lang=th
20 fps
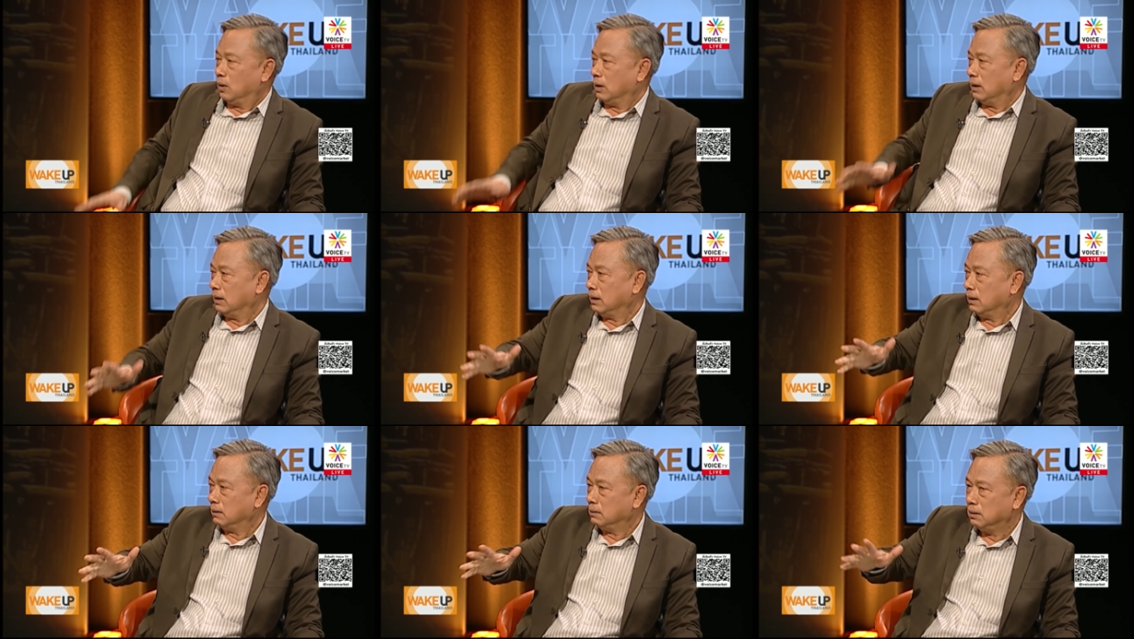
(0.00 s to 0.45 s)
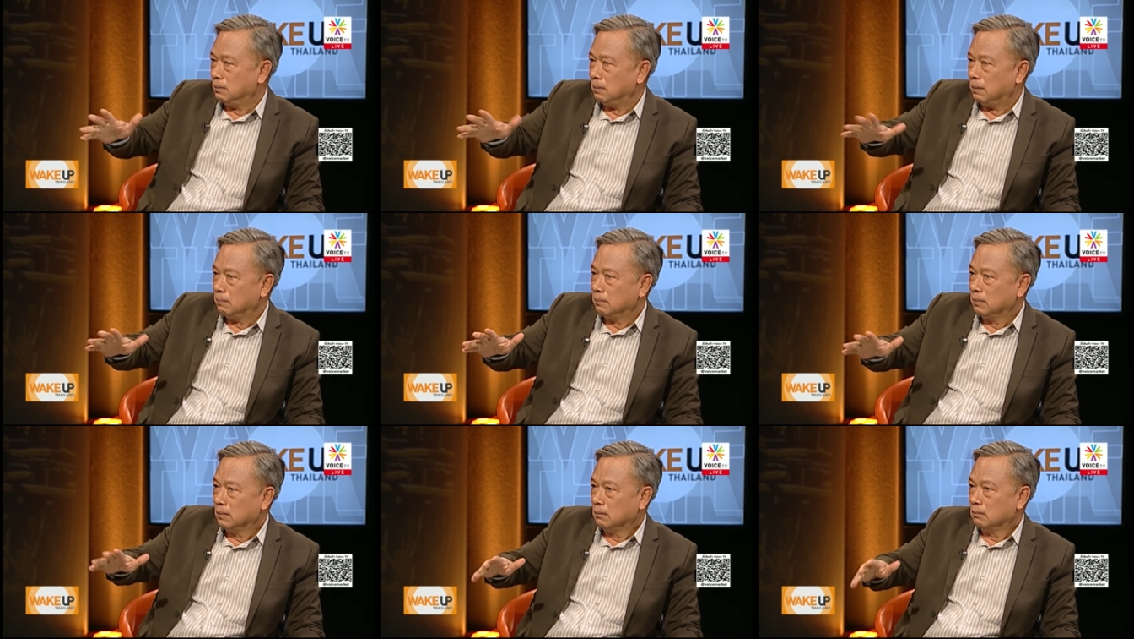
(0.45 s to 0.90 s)
ตรเลยนะมันถึง
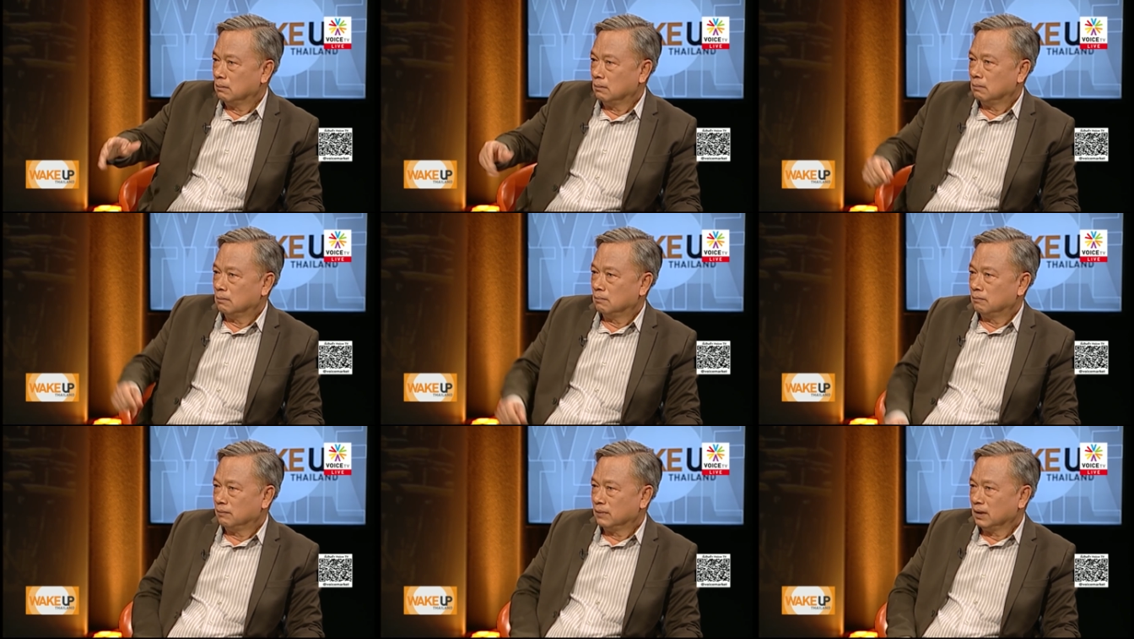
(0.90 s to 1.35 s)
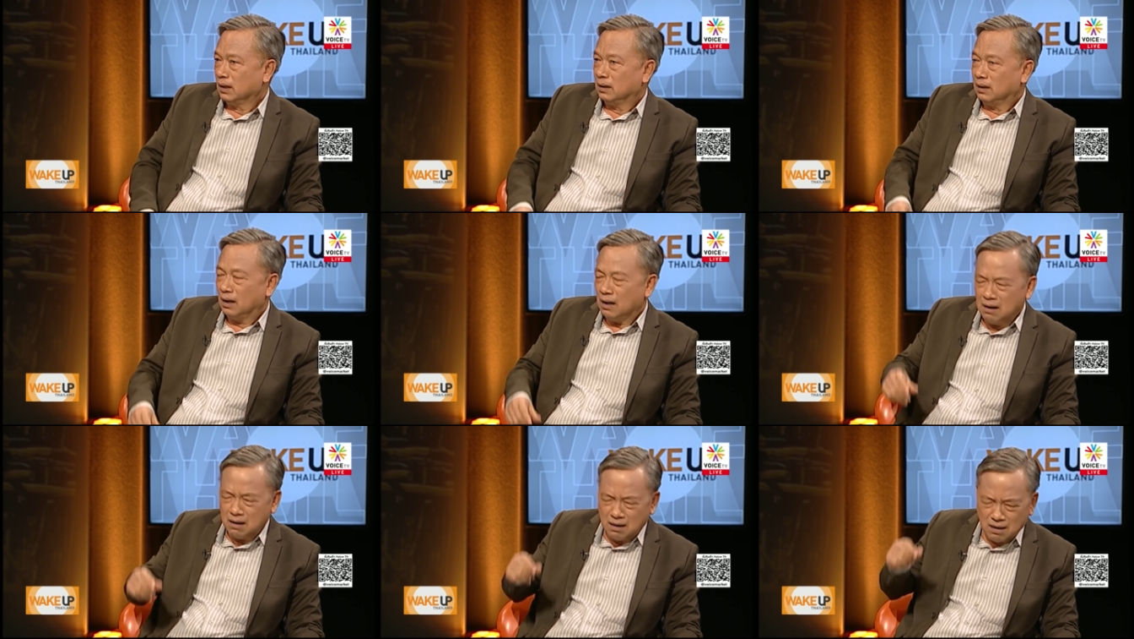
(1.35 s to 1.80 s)
เลื่อมล้ำสูงมาก
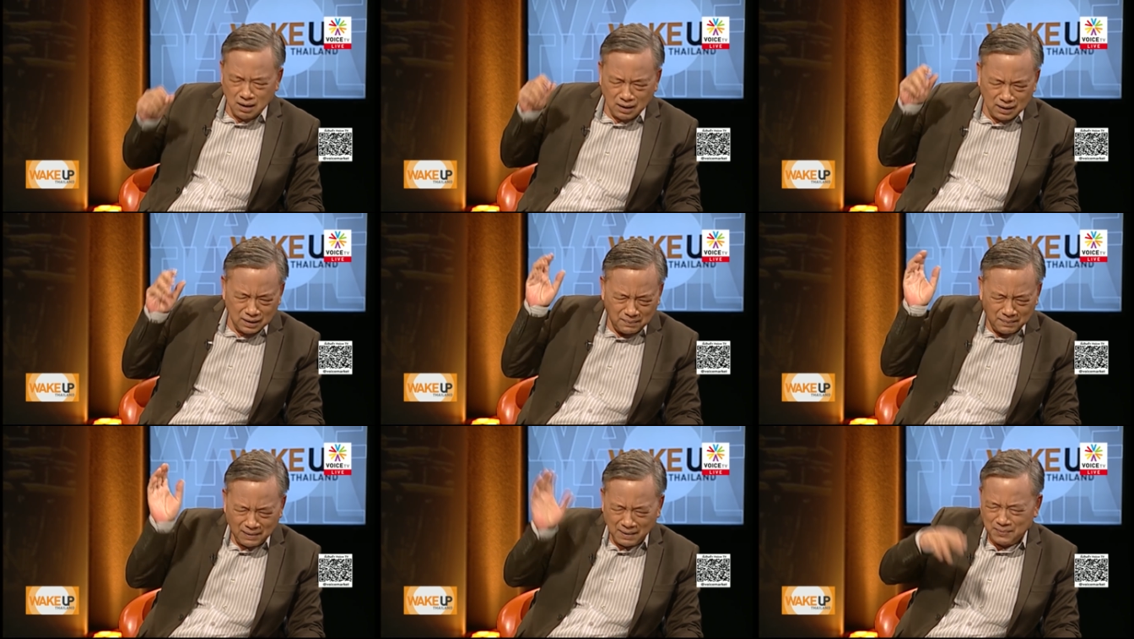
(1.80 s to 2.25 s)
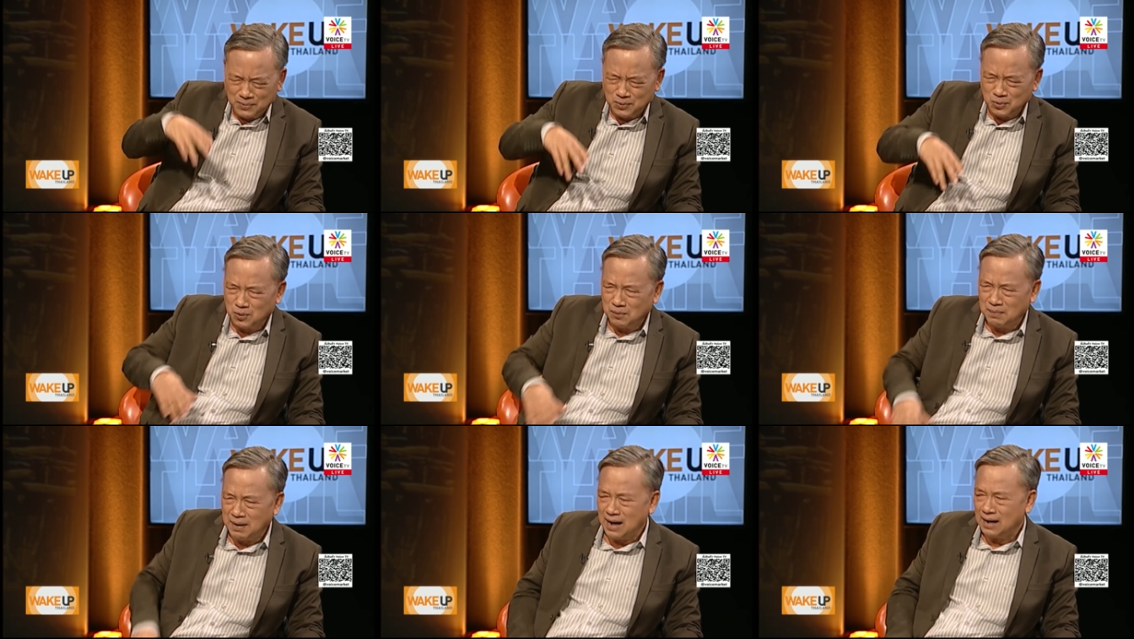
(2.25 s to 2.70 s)
เออเลื่อมล้ำ
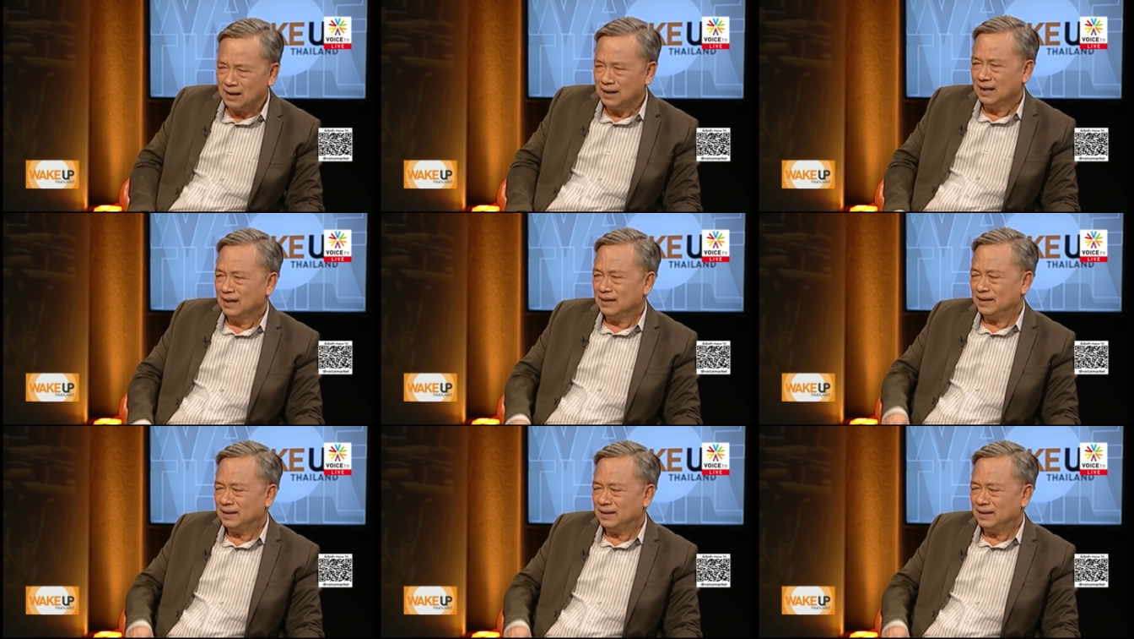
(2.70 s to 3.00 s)
สูงมาก